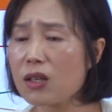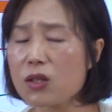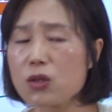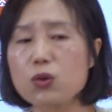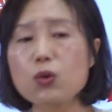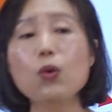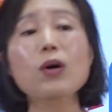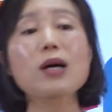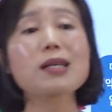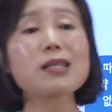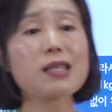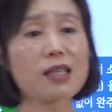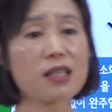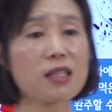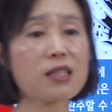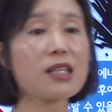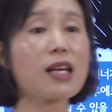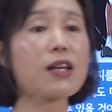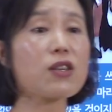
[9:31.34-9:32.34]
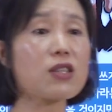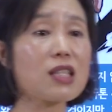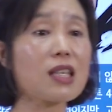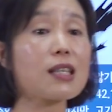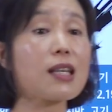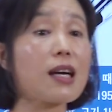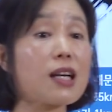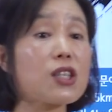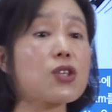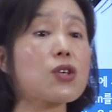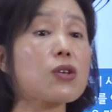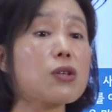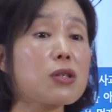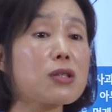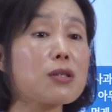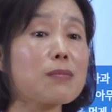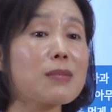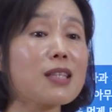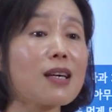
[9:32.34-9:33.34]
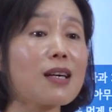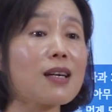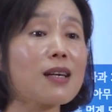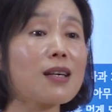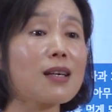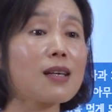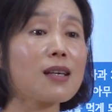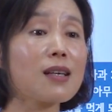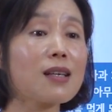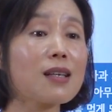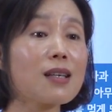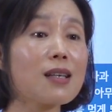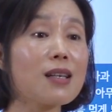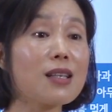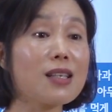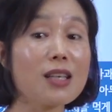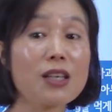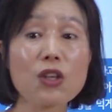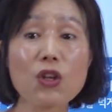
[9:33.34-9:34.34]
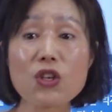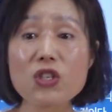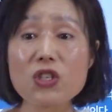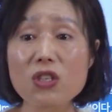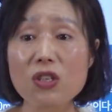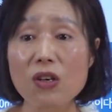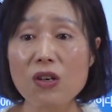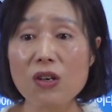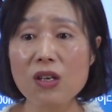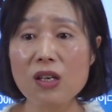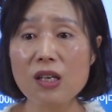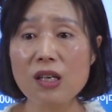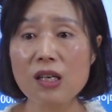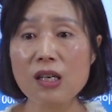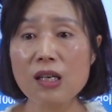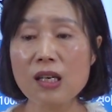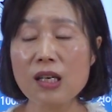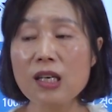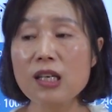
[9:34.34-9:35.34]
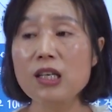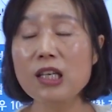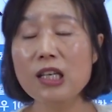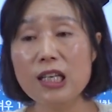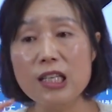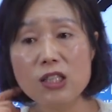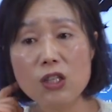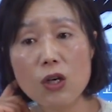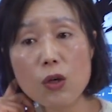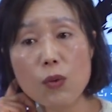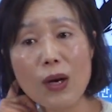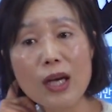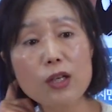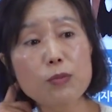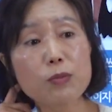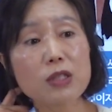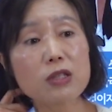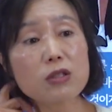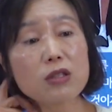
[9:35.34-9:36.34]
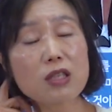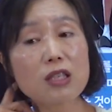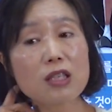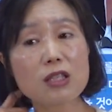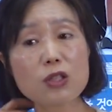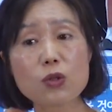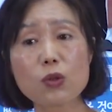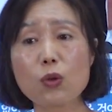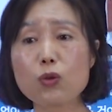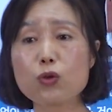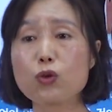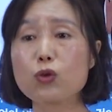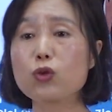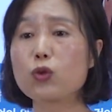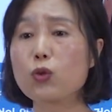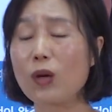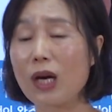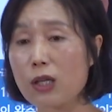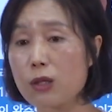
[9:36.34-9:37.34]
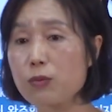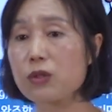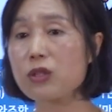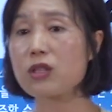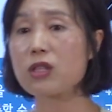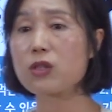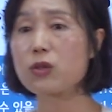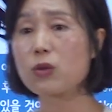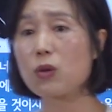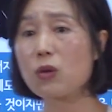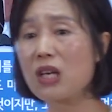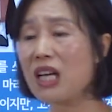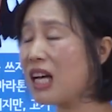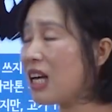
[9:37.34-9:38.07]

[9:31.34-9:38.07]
소화시키는데 에너지가 다 가서 그렇습니다. 이해되시죠? 그래서 환우분들일수록 중증 환우분들일수록